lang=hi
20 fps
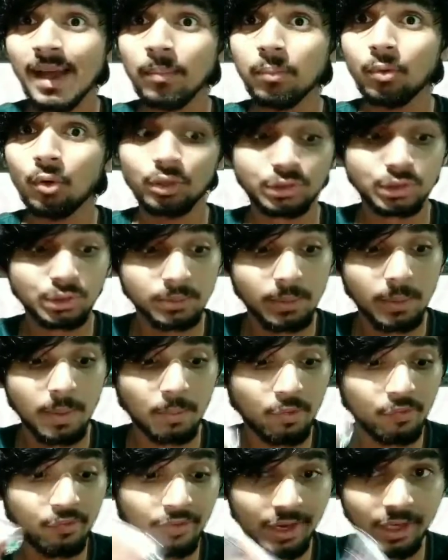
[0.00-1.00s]
और क्या
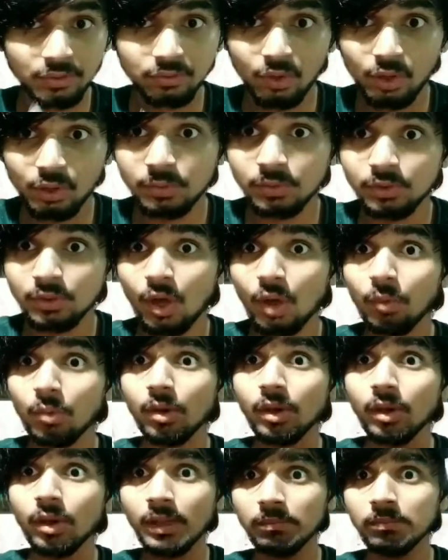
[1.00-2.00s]
चाहिए आपको अस्सी रुपये में आपको
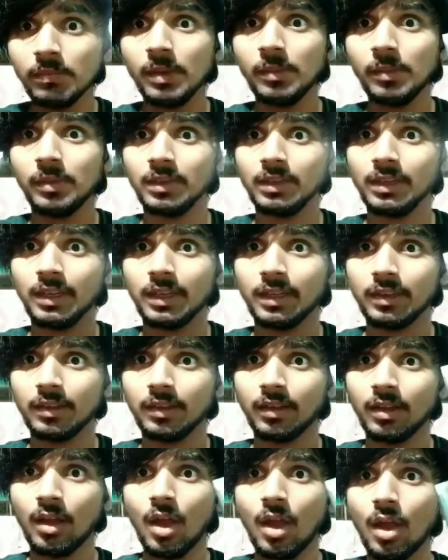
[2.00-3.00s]
फेस वॉश मिल रहा है आपको
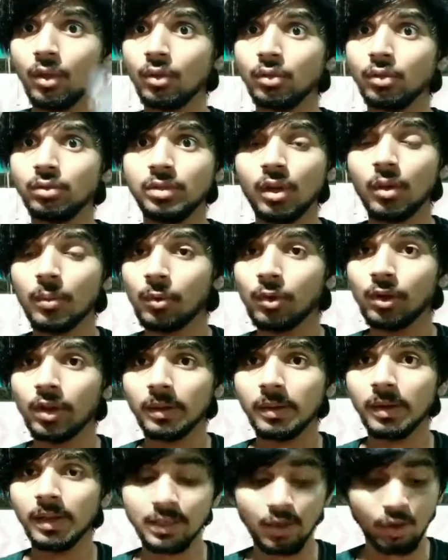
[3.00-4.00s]
क्रीम भी मिल रहा है
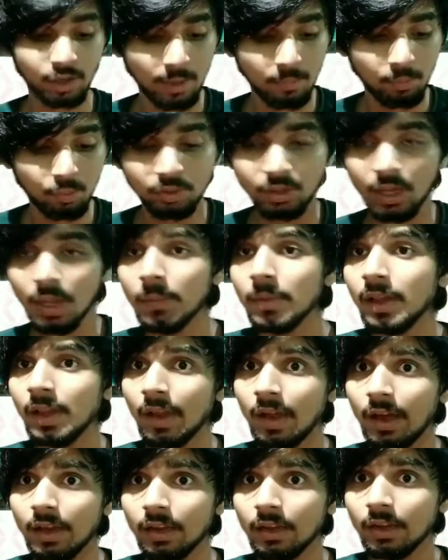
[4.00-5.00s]
दूसरे कोई प्रोडक्ट लेने
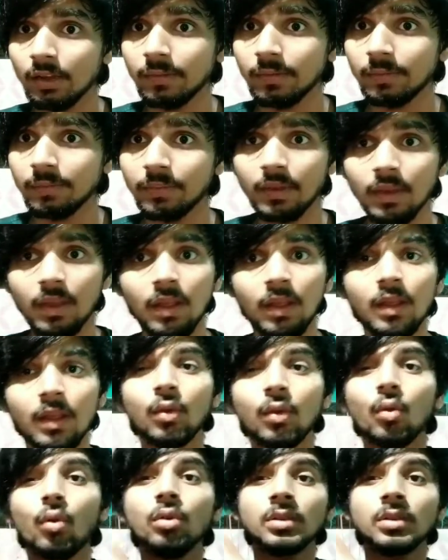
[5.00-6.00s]
जाकर आपको नहीं मिलने वाला